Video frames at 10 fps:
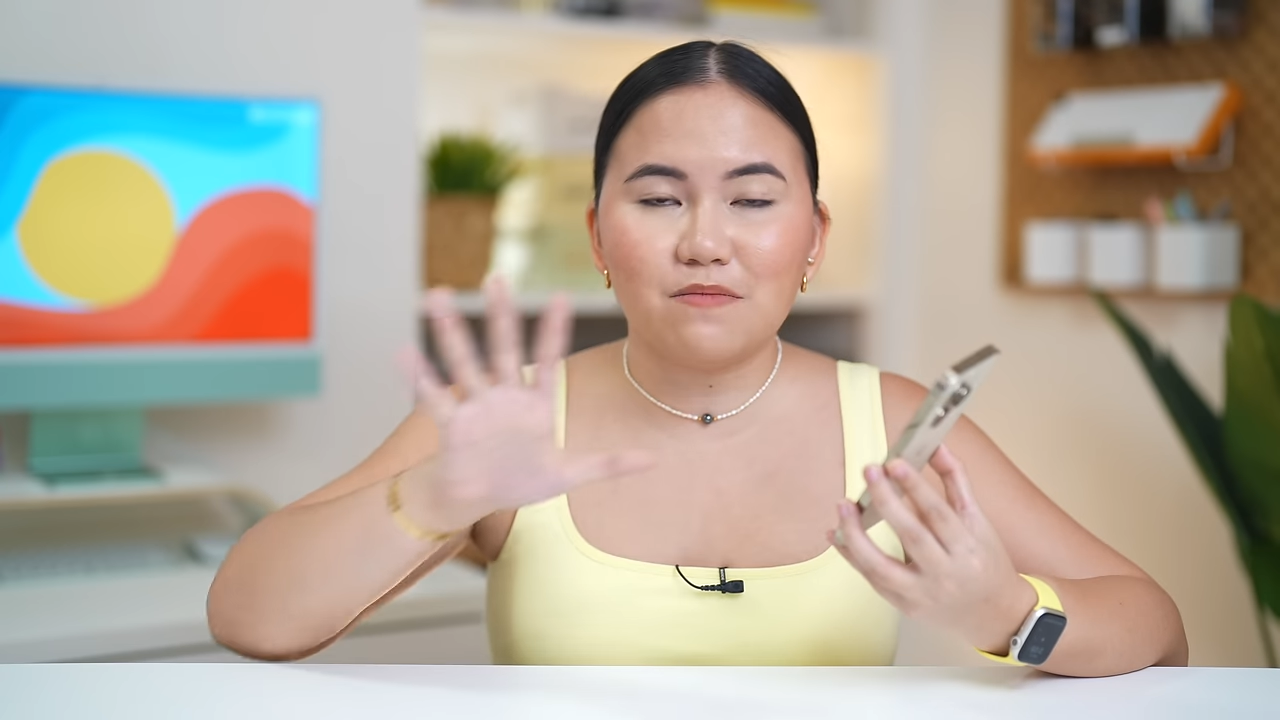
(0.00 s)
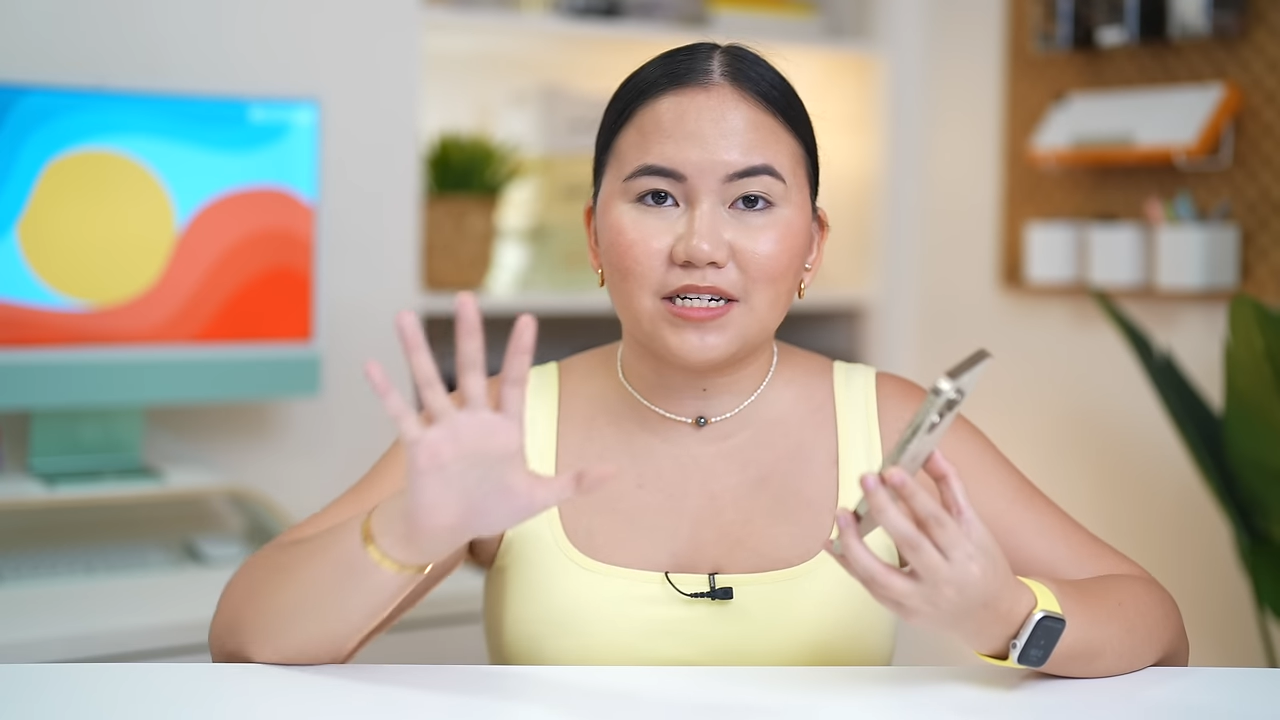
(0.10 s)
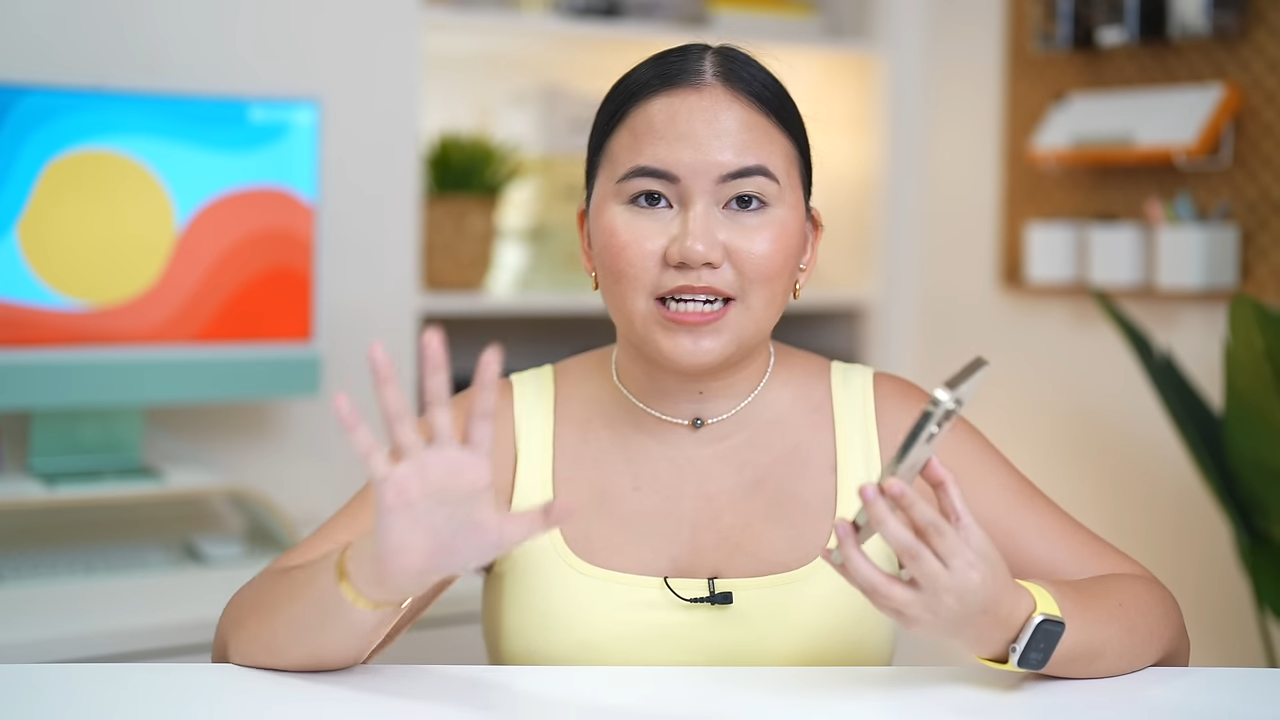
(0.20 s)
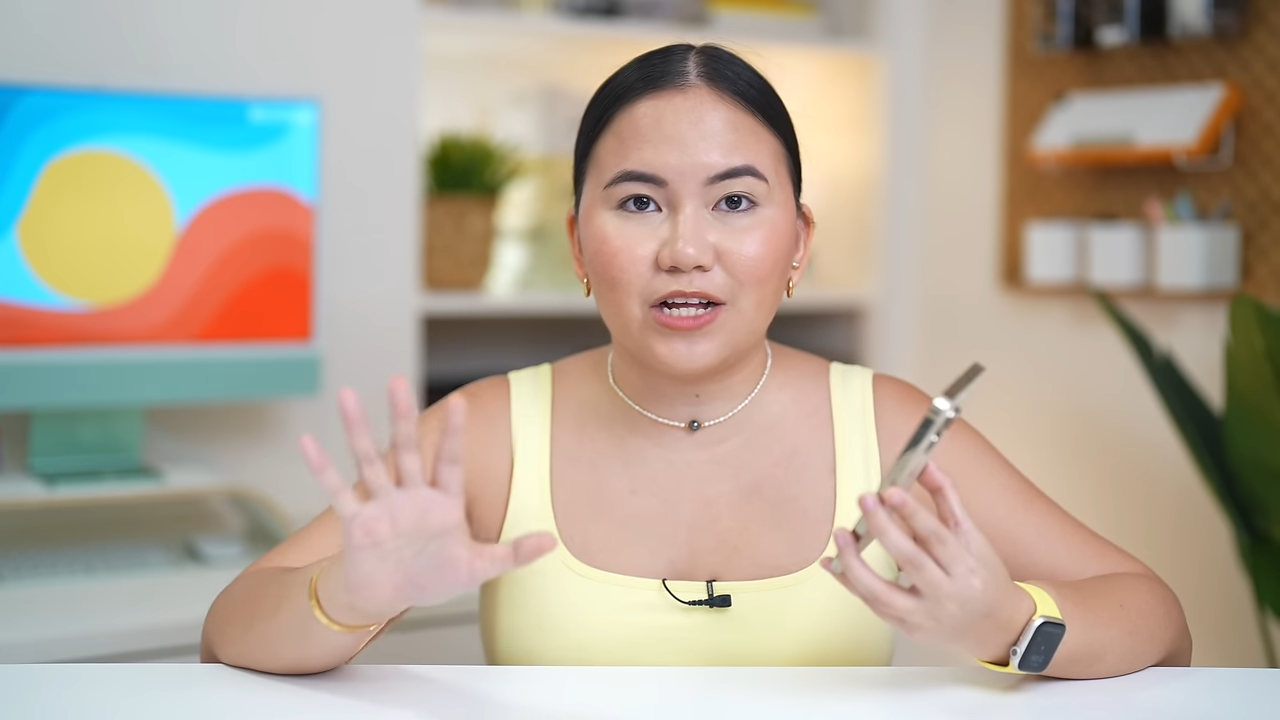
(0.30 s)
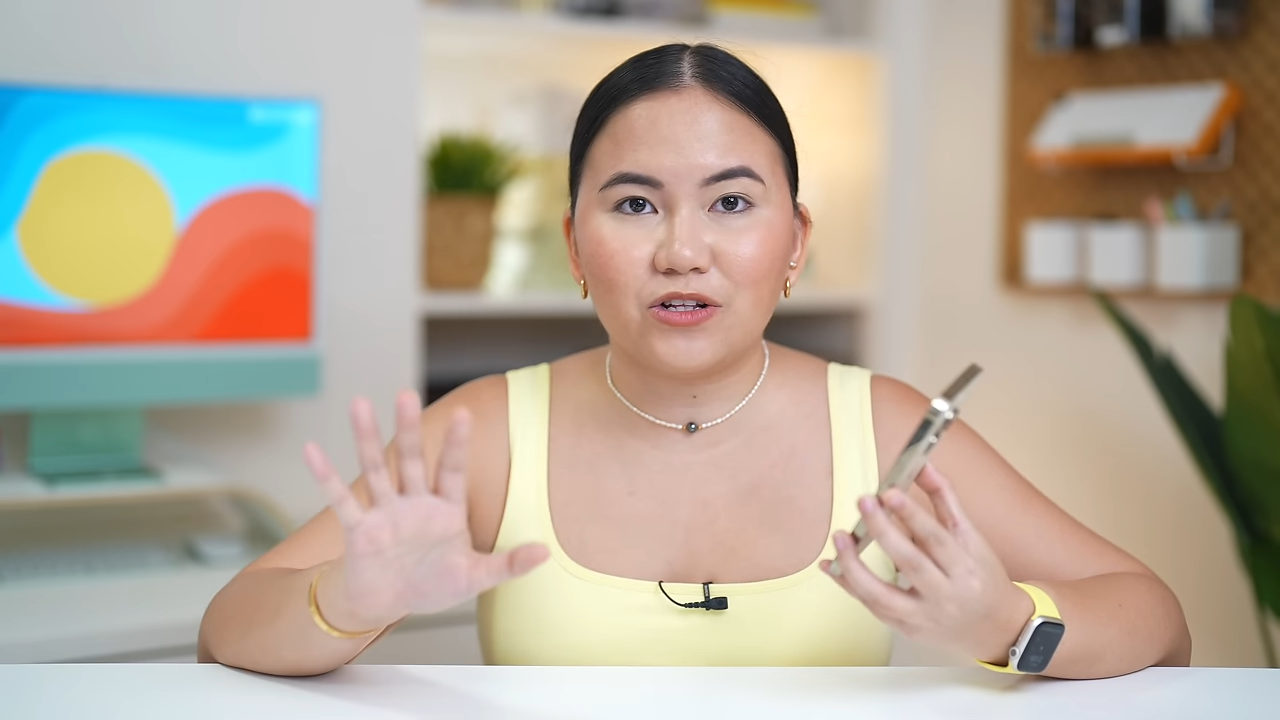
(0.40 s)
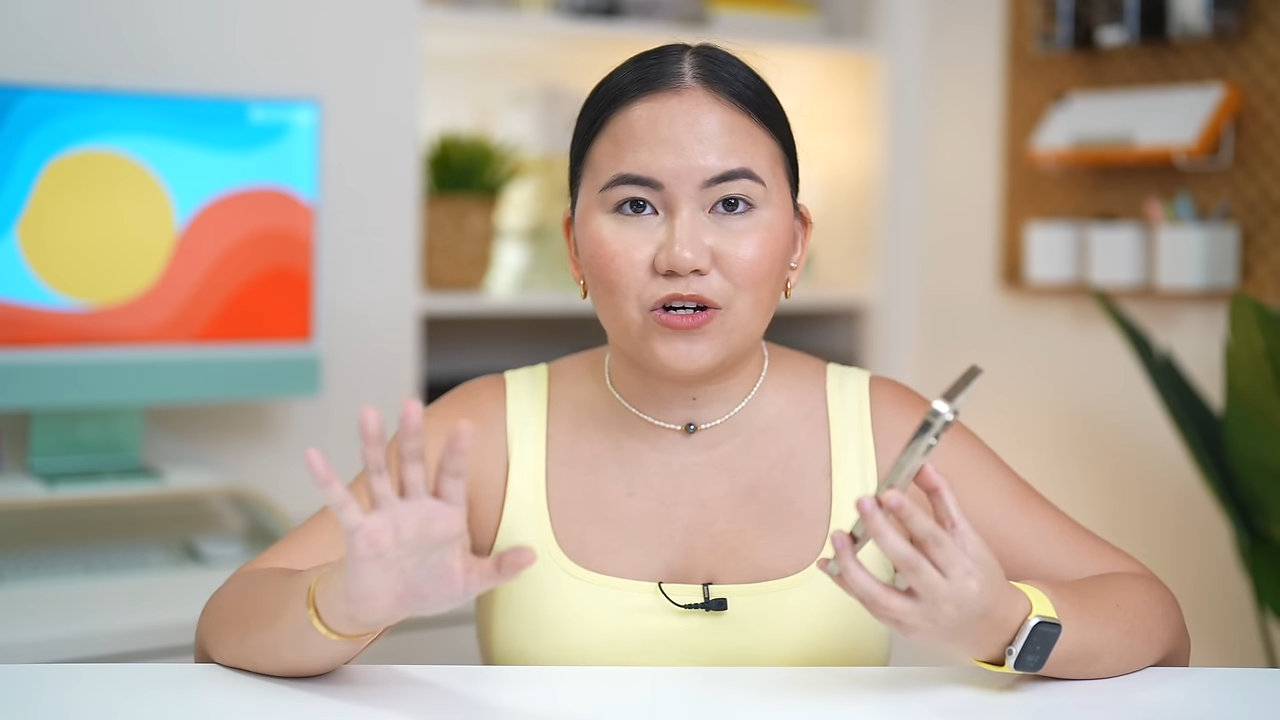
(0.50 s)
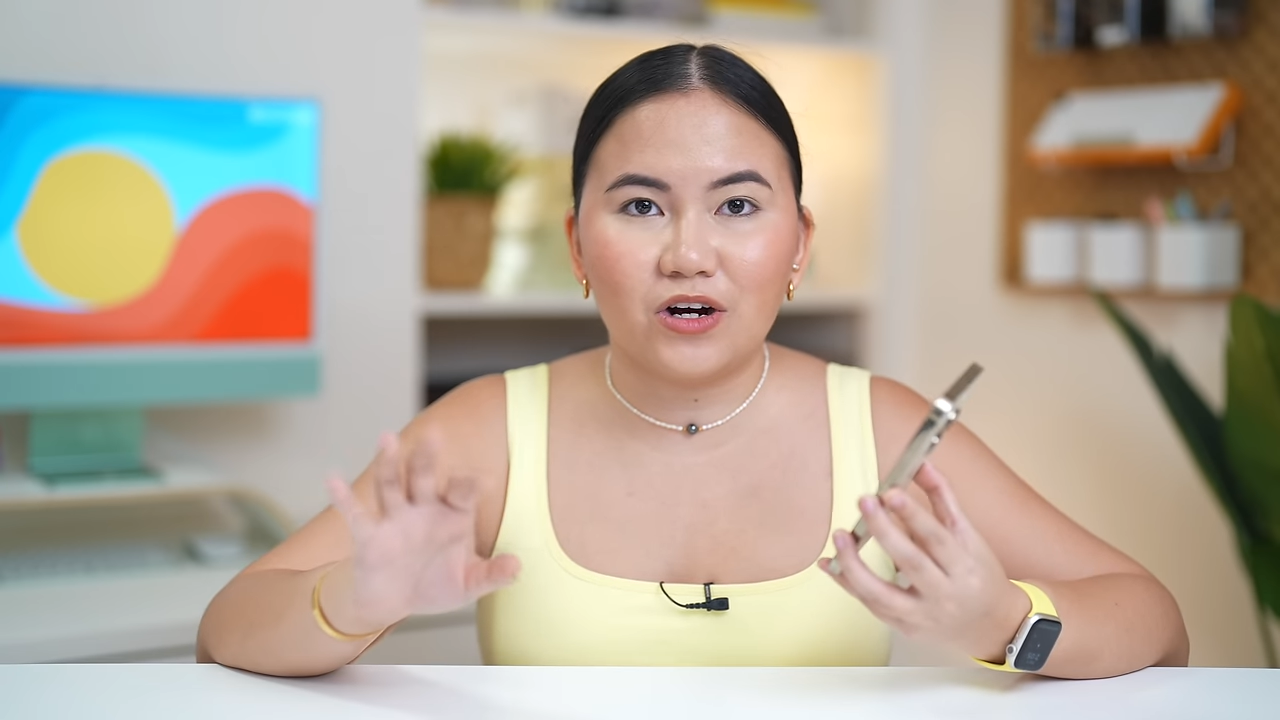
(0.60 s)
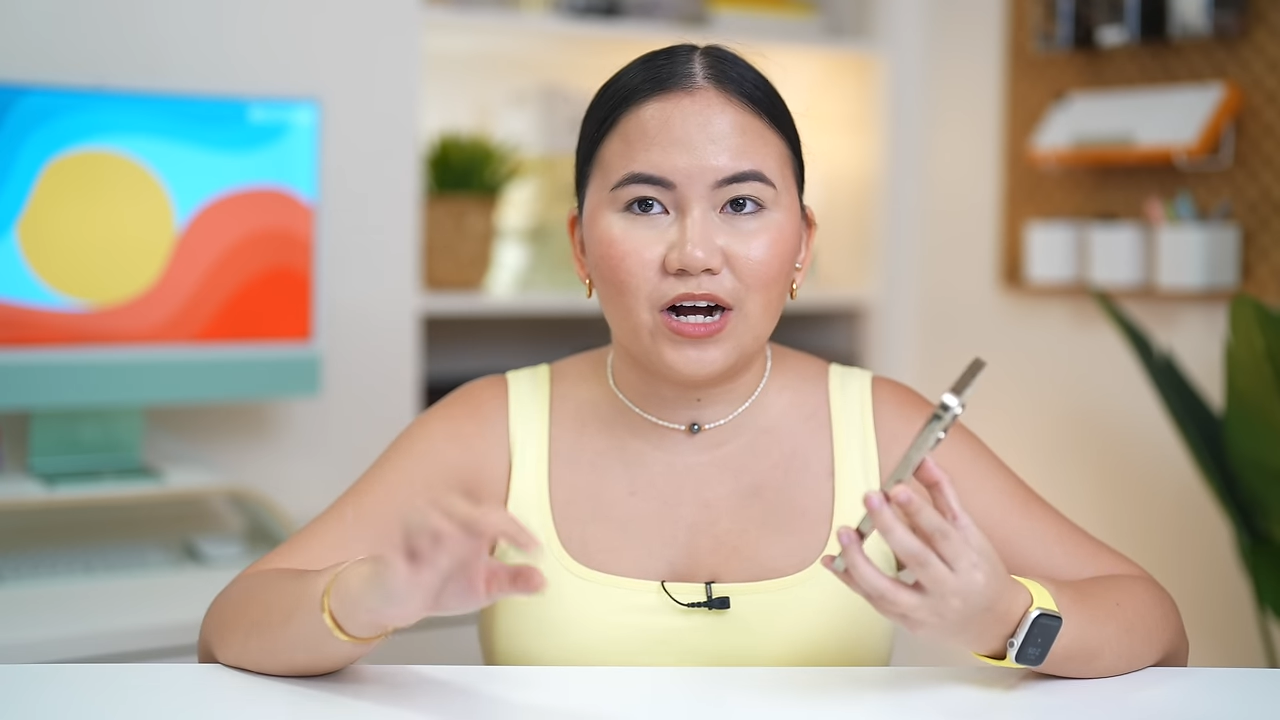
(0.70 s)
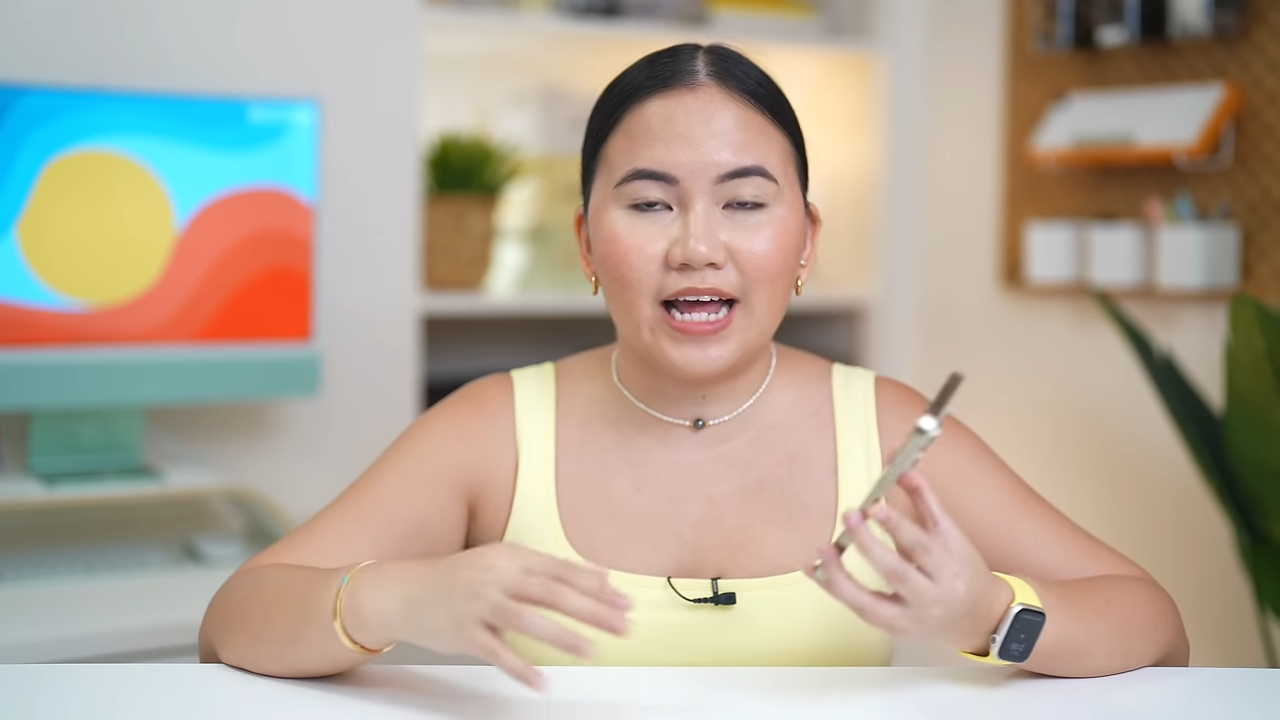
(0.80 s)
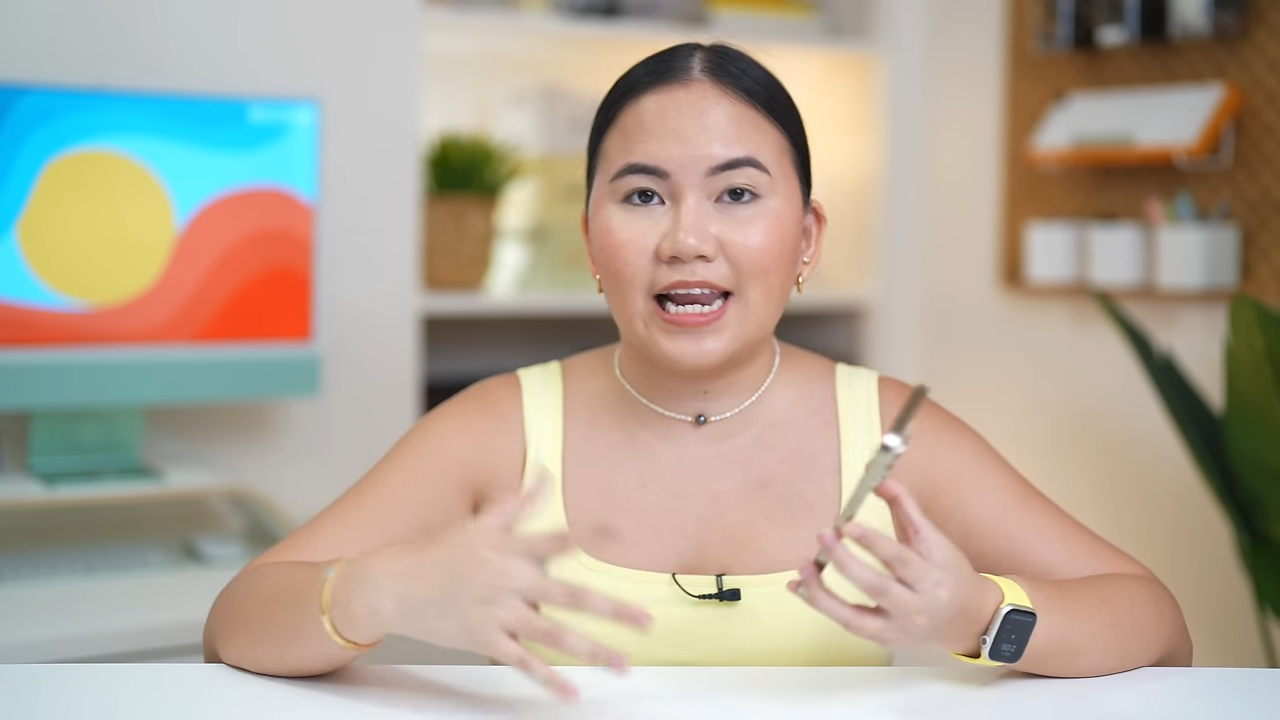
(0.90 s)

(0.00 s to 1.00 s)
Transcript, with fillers: masyadong